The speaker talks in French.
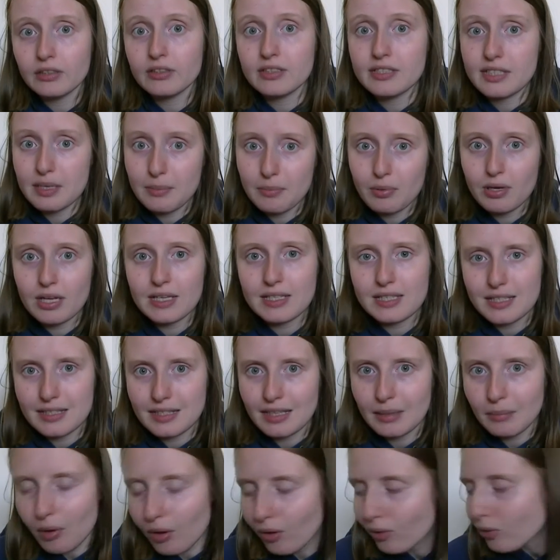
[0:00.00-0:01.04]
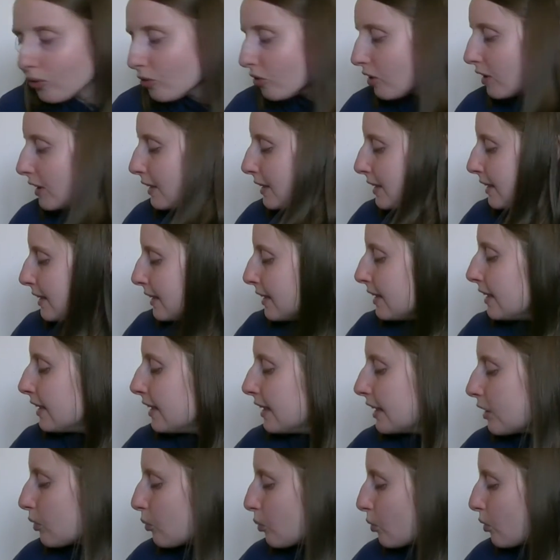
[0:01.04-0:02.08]
sa place est à prendre.
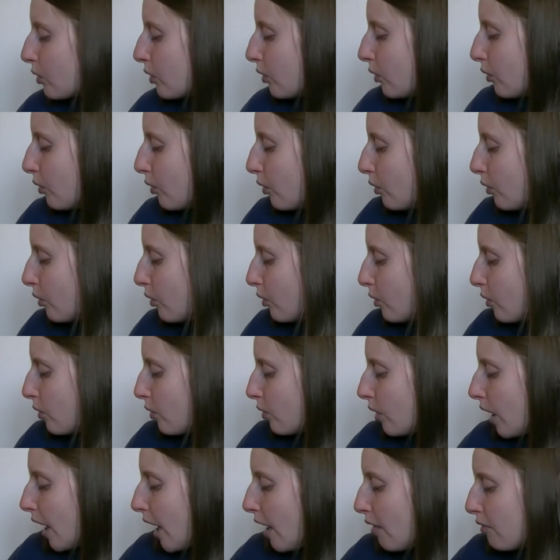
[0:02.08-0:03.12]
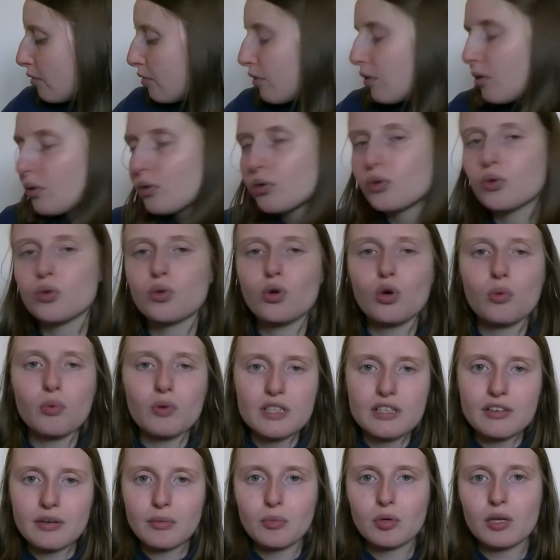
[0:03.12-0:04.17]
Et donc euh, avant de
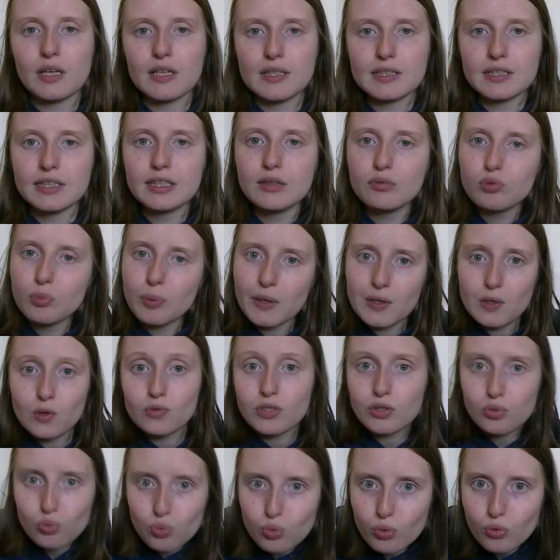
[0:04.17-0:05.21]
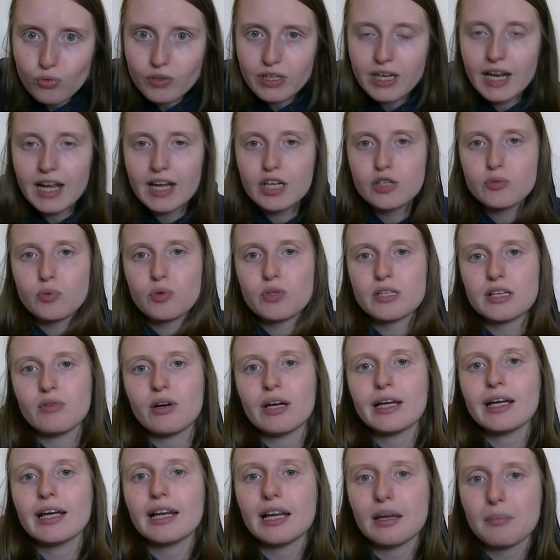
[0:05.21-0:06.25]
commencer vraiment la l'intrigue, il faut présenter tout le village pour
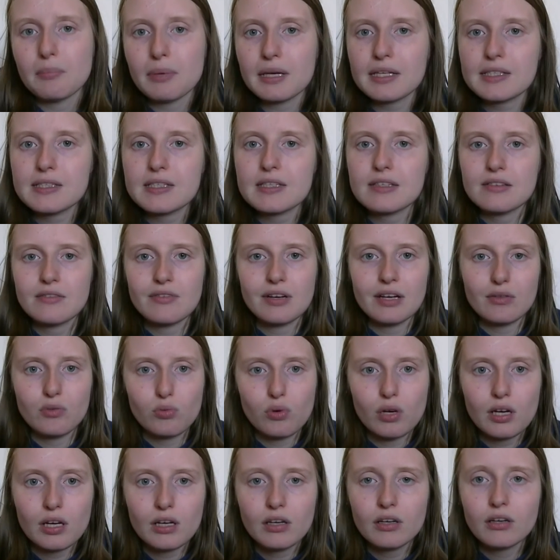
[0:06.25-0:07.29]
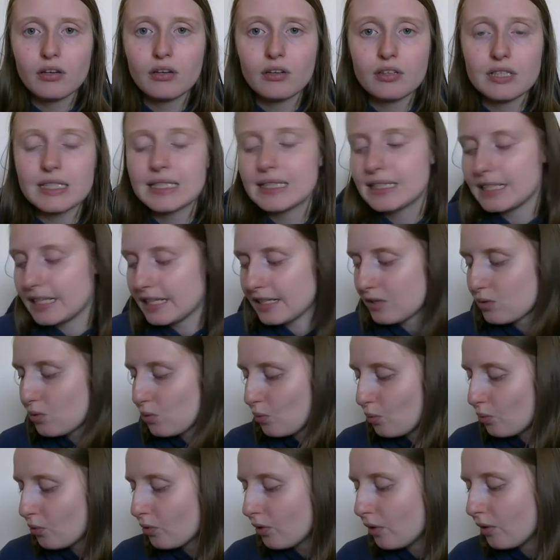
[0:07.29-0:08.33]
savoir quel impact ça va avoir euh, cette
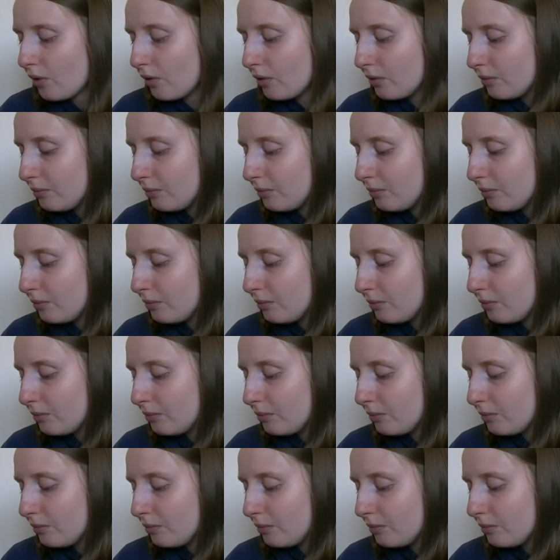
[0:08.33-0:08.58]
élection dans,